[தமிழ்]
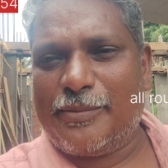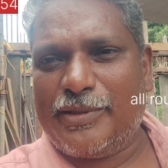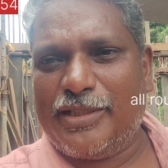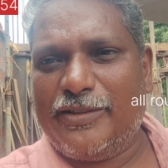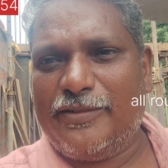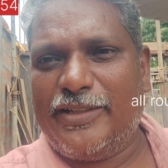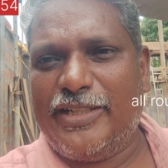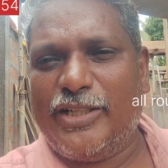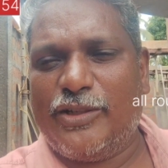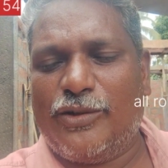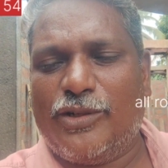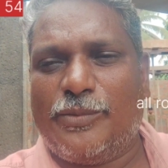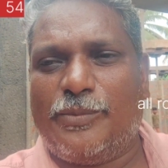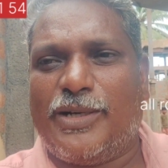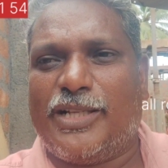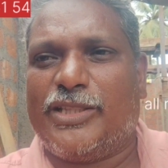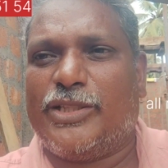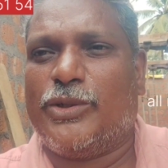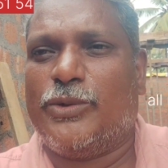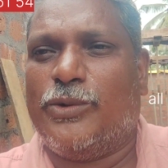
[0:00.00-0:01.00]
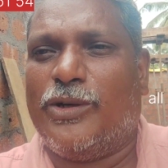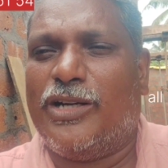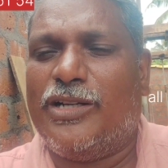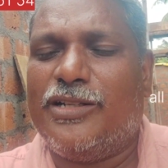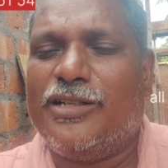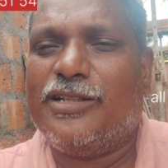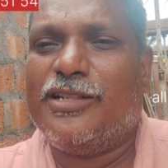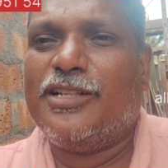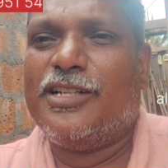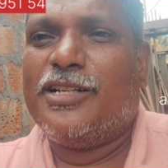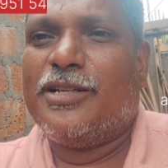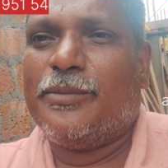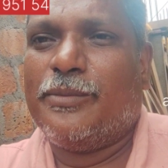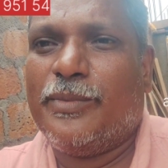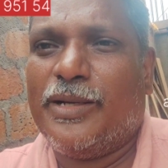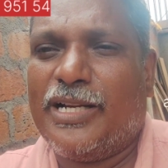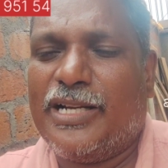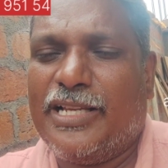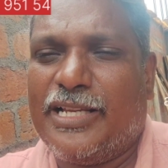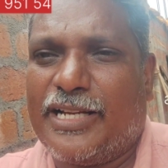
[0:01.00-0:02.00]
நாம் இந்த வீடியோவில் பார்த்துருவோம்
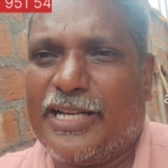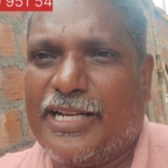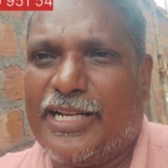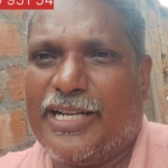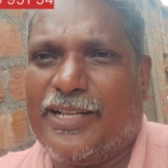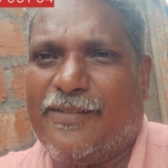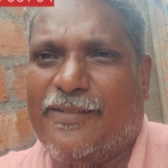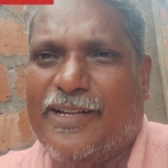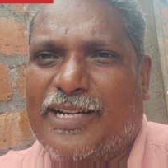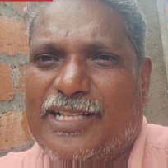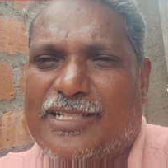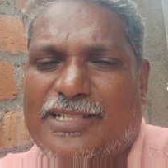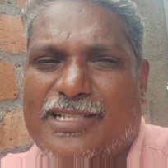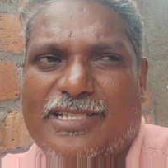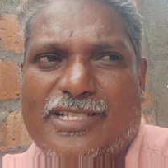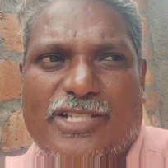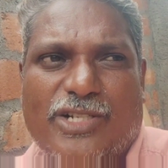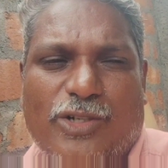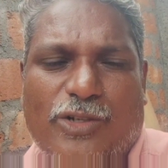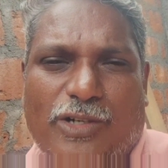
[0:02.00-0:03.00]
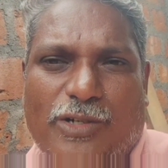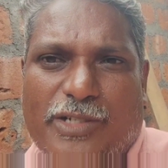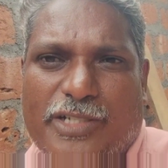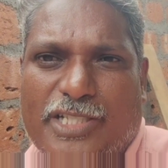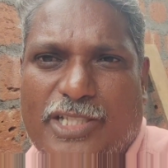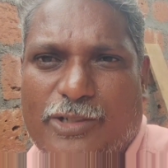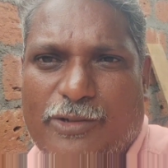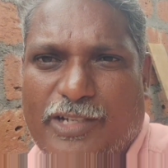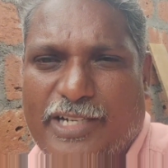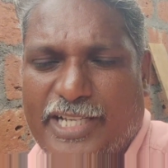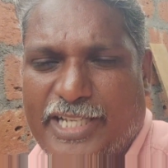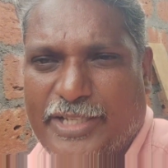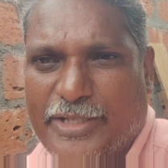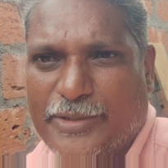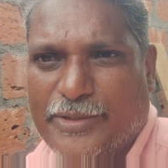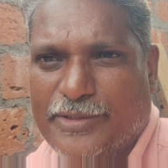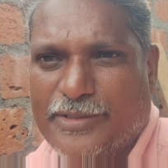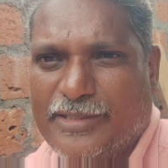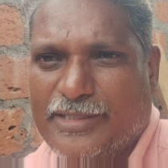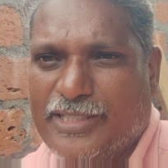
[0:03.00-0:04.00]
மேலே என்னென்ன வேலை செஞ்சுருக்கோம் இது
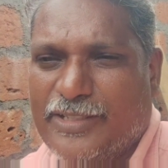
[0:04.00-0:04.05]
வரைக்கும்